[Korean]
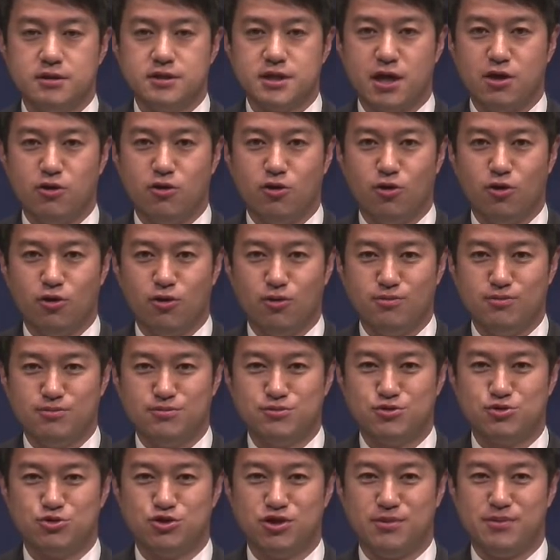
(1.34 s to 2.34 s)

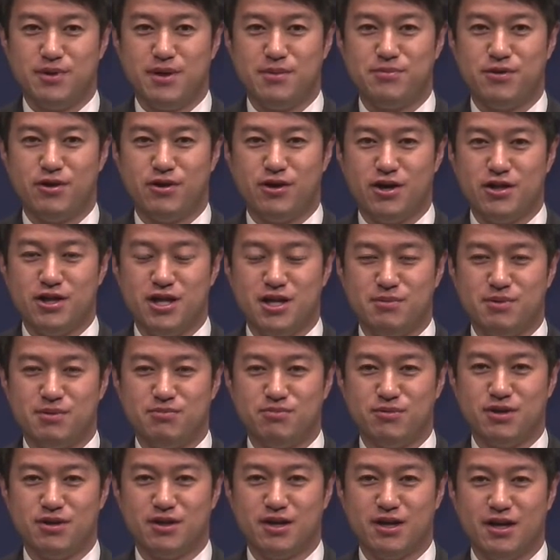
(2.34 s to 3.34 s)
할롬, 주님의 평안을
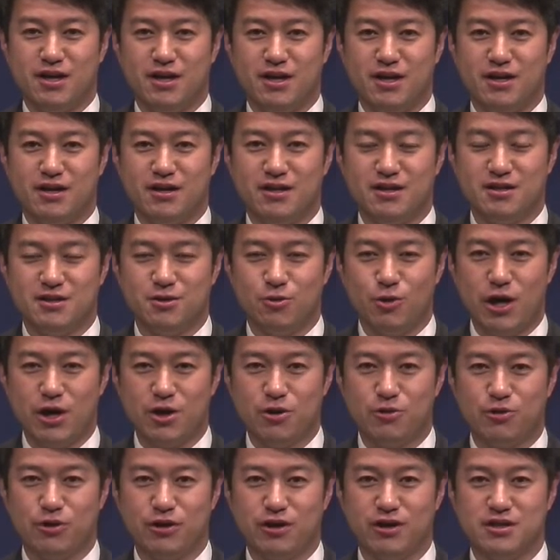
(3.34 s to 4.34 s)
빕니다.
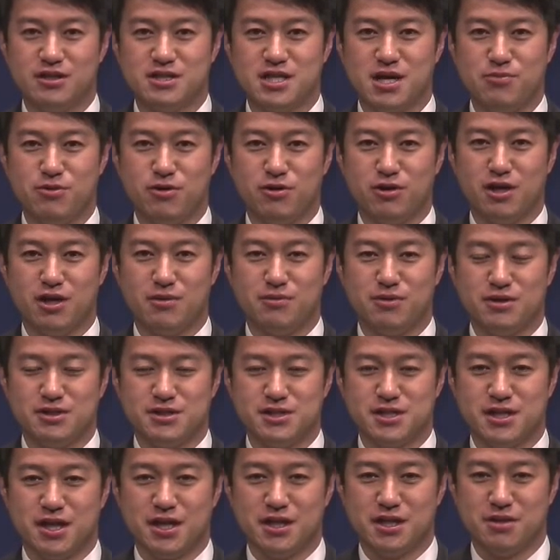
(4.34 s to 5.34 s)
화요일 새벽 예배
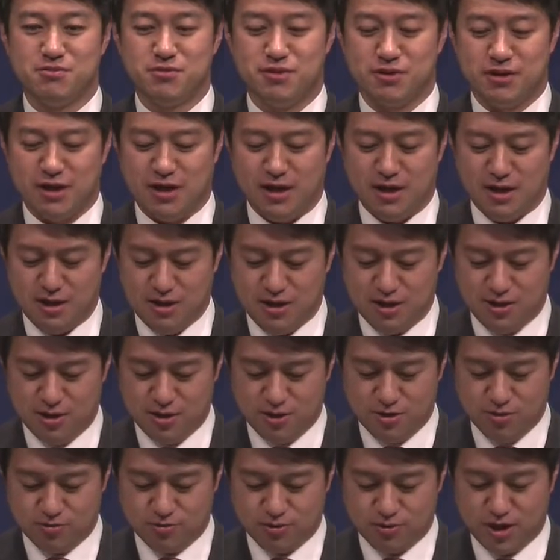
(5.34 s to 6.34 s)
시간입니다.
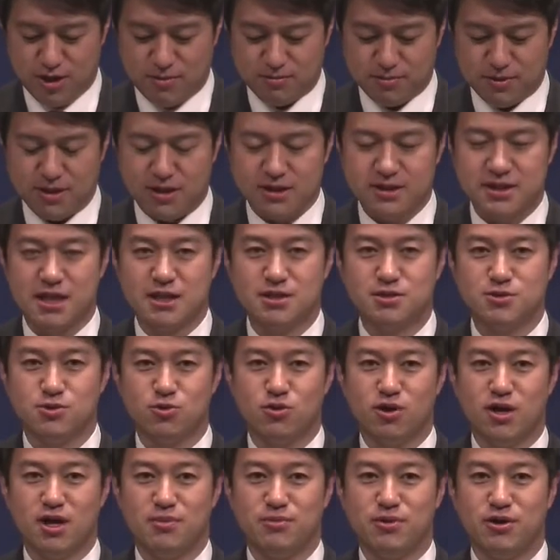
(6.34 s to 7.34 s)
우리 함께
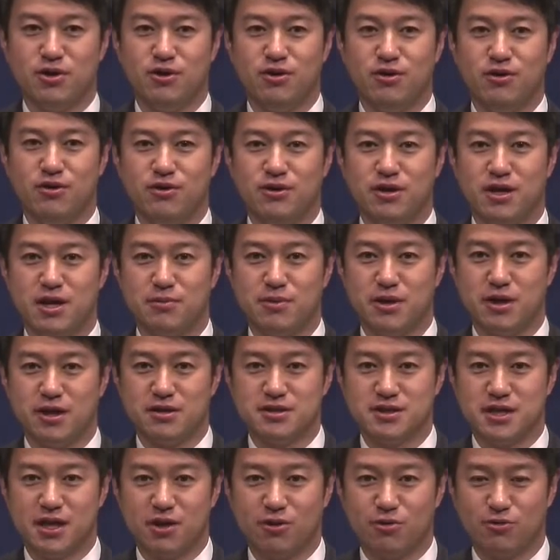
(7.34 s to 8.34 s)
찬송하며 예배의
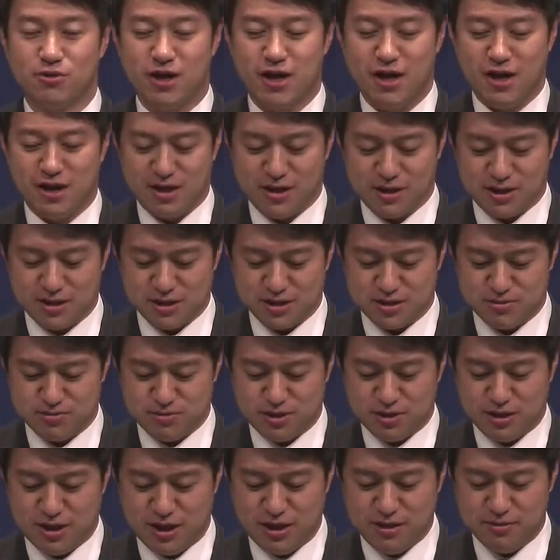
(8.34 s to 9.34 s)
자리로
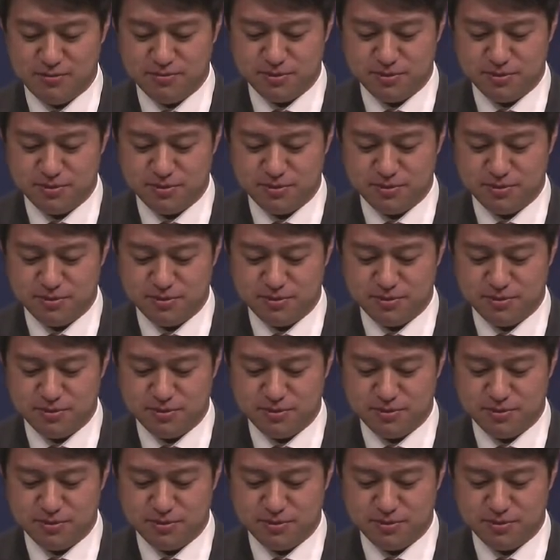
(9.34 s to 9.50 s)
나아가겠습니다.